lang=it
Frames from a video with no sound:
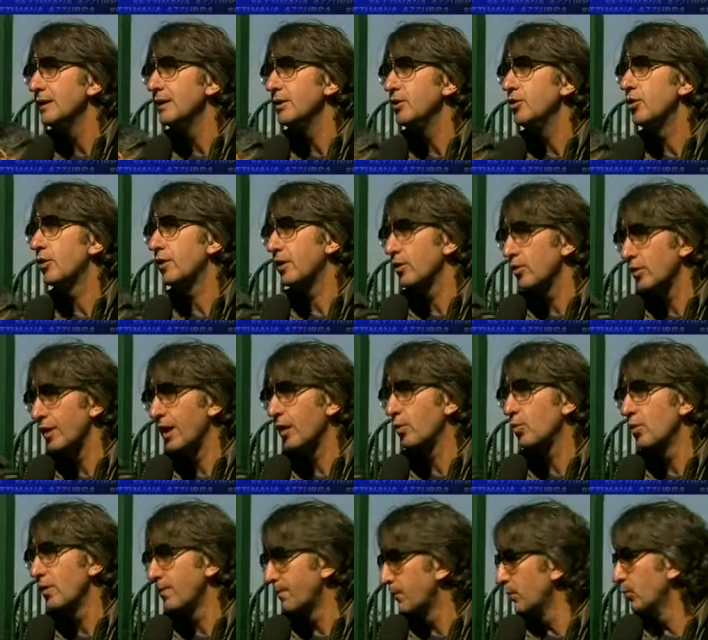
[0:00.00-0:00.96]
io credo che a
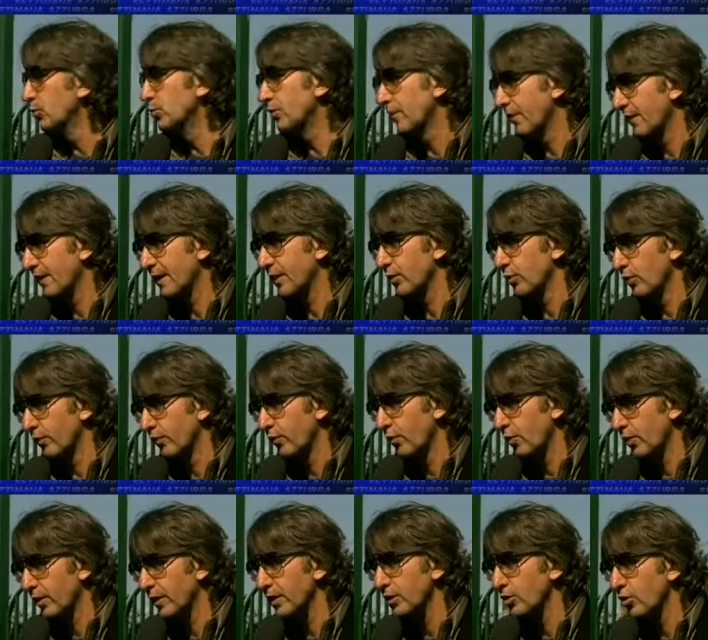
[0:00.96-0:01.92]
quel punto verranno
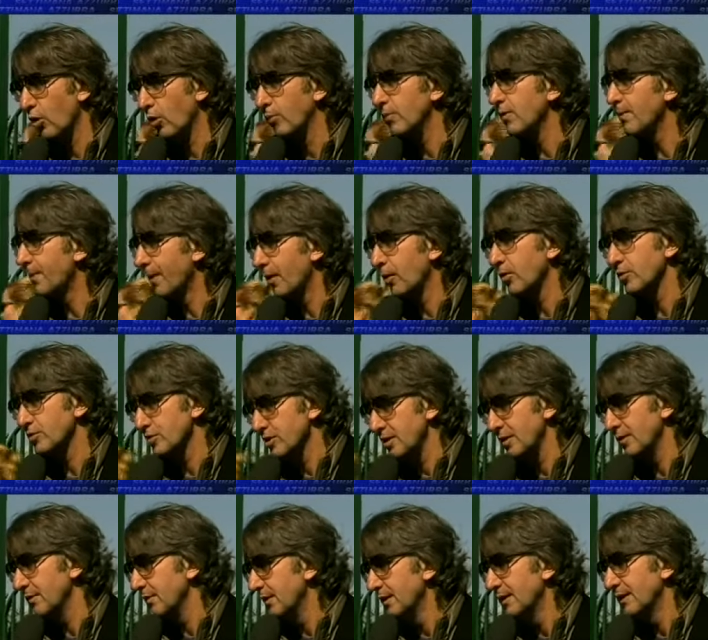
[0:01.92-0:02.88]
fuori i nomi, però
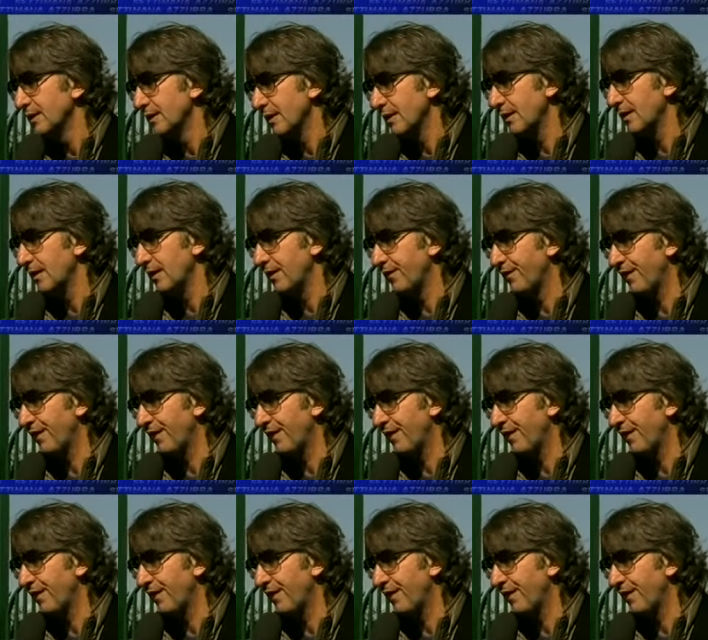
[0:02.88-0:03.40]
sì, hai